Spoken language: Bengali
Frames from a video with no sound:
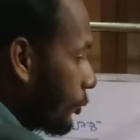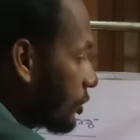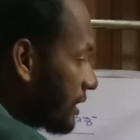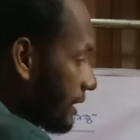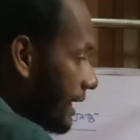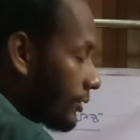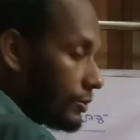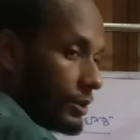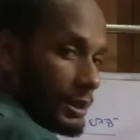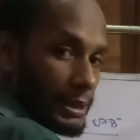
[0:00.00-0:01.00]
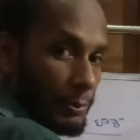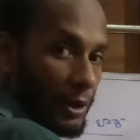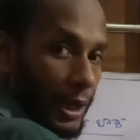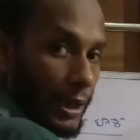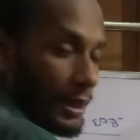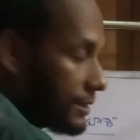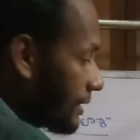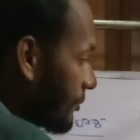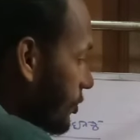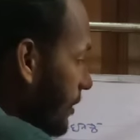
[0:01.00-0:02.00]
প্রতি একক দৈর্ঘ্যে যে পরিমাণ আধান
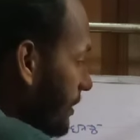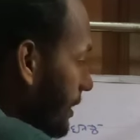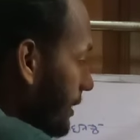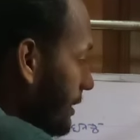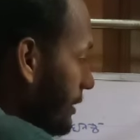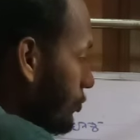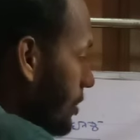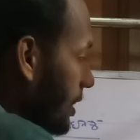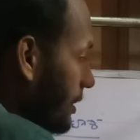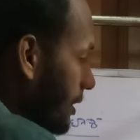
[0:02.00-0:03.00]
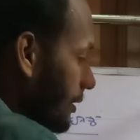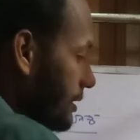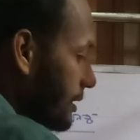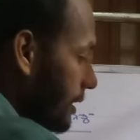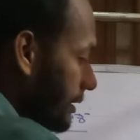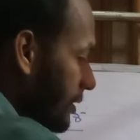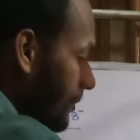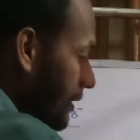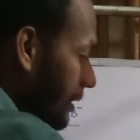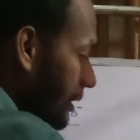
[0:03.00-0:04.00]
আছে ধরলাম এখানে কিউ আধান দেওয়া হয়েছে তাহলে কী
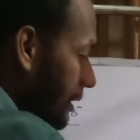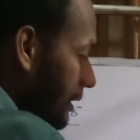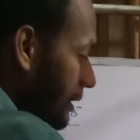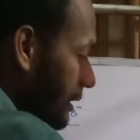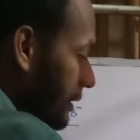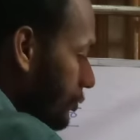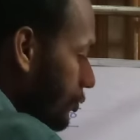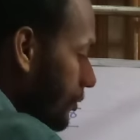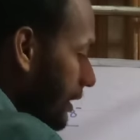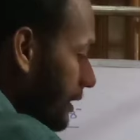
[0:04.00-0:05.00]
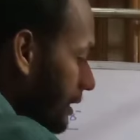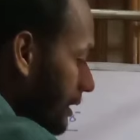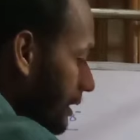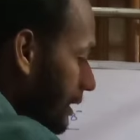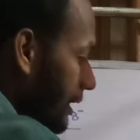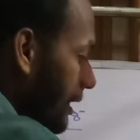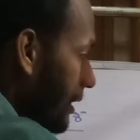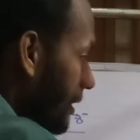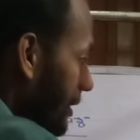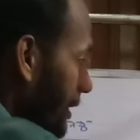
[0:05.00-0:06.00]
হবে কিউ বাই
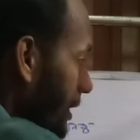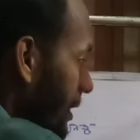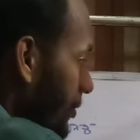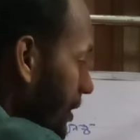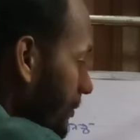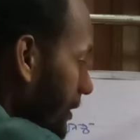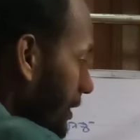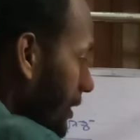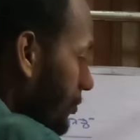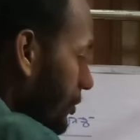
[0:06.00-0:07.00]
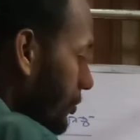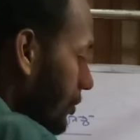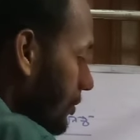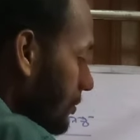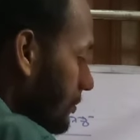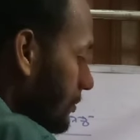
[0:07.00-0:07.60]
এল এলটা ধরলাম এটার দৈর্ঘ্য